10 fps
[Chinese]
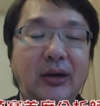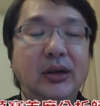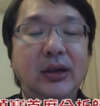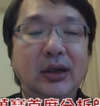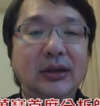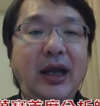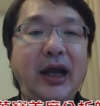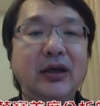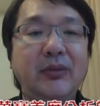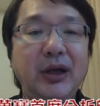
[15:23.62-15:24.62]
好，那
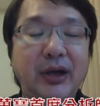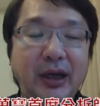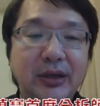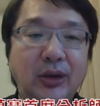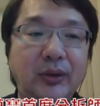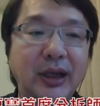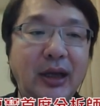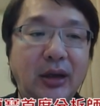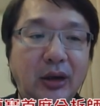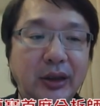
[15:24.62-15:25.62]
还有没有可以同
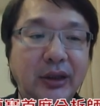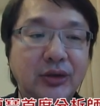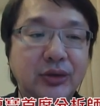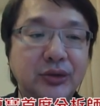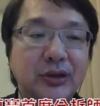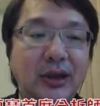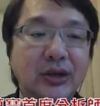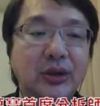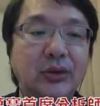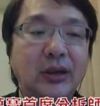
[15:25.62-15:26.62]
样哦一个族群
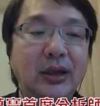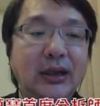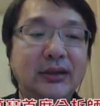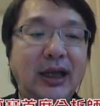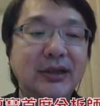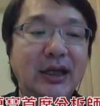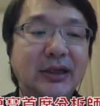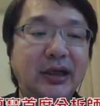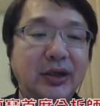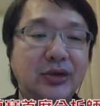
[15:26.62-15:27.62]
当中，大家
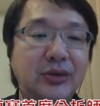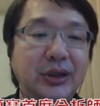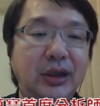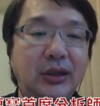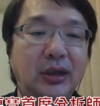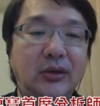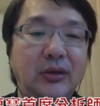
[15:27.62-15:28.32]
可以注意的呢？